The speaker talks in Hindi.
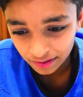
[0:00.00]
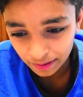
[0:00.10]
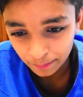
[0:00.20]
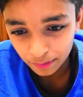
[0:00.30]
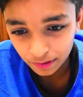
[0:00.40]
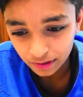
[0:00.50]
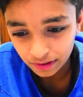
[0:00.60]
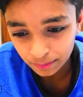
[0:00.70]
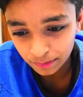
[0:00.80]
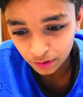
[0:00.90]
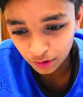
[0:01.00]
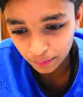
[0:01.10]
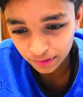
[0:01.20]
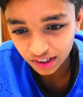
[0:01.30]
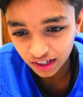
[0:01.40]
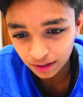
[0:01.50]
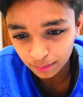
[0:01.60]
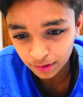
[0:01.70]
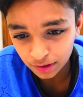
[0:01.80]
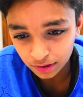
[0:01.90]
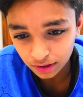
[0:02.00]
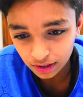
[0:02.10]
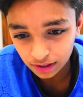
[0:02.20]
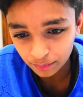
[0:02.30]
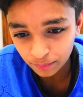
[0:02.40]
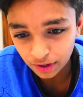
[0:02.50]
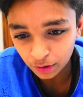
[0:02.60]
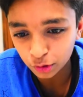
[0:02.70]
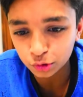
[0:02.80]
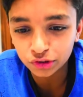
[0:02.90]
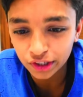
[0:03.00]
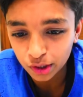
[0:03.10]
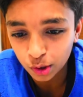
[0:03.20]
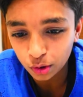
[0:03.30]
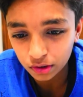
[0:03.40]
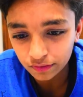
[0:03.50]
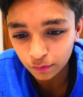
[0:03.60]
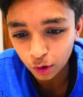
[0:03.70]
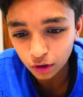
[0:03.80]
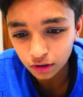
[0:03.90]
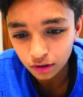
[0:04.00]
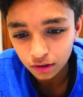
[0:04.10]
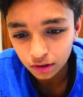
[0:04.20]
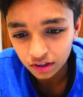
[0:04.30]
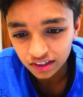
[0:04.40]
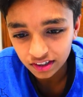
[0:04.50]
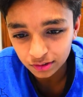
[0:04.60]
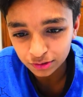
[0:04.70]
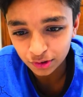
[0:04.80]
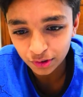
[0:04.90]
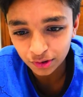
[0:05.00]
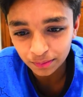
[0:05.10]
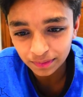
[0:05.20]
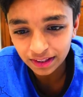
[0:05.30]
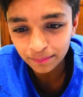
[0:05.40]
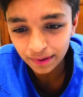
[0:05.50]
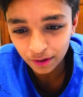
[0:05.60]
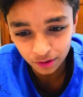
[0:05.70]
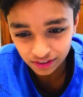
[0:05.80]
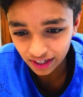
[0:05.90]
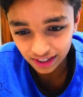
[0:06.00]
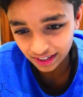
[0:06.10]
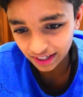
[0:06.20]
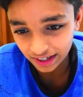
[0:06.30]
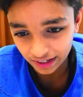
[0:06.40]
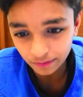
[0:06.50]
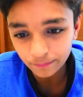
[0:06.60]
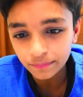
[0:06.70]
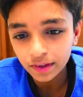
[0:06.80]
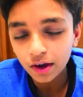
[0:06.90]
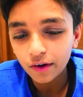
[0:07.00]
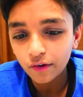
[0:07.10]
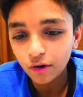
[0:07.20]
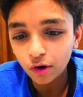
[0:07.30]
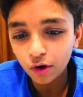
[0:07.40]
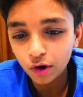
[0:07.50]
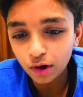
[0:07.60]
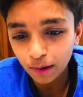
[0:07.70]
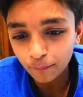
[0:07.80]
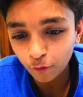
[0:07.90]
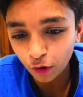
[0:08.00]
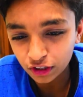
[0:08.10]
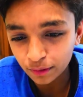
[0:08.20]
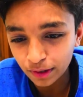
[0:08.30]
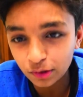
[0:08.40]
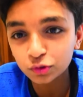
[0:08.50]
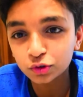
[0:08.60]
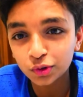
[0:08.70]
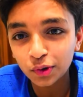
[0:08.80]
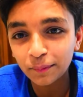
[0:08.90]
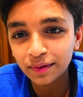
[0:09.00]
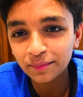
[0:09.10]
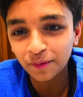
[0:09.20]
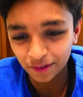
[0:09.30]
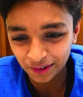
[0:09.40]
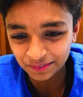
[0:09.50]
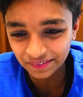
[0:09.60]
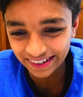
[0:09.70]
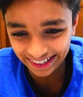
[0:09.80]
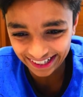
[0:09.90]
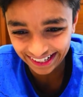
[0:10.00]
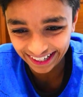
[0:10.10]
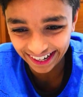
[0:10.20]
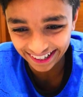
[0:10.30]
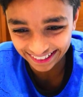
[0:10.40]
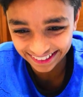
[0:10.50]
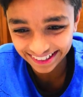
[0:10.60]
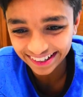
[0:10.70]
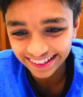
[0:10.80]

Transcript: अब ये मेरे को नहीं पता अब अगर मेरा कोई दोस्त देख रहा होगा ये ब्लॉग कि उसको मतलब मैं होली के कलर ले आया और हम वाटर बेलून्स को अपनी बॉटलों में भर के लेके गए थे